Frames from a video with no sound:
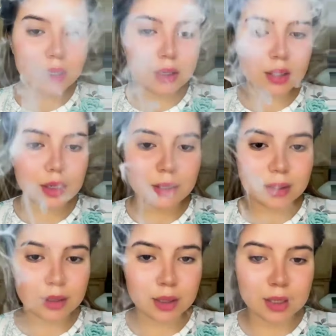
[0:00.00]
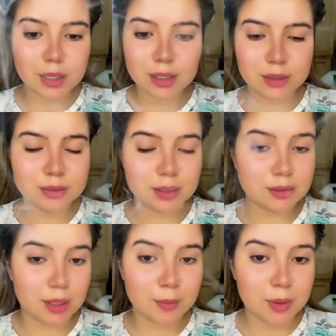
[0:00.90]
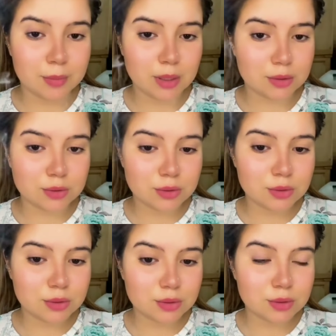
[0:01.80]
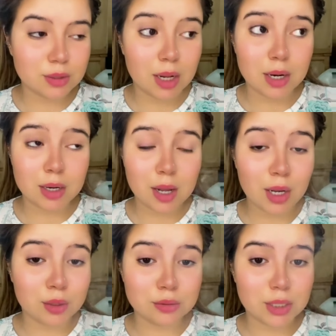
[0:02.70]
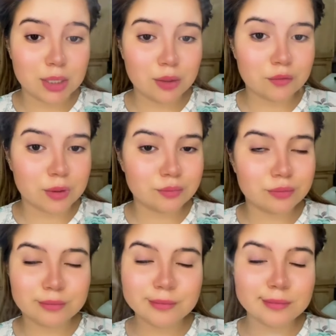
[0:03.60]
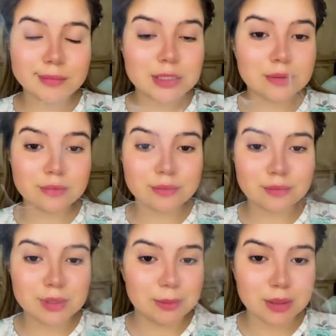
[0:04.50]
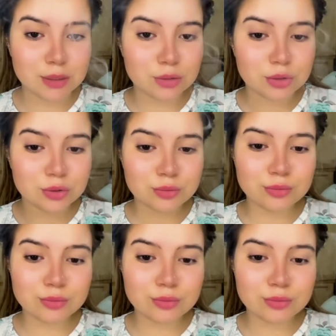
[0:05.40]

الله على احساس راه ميمكنش الراحه والنظافه ميمكنش يمكنش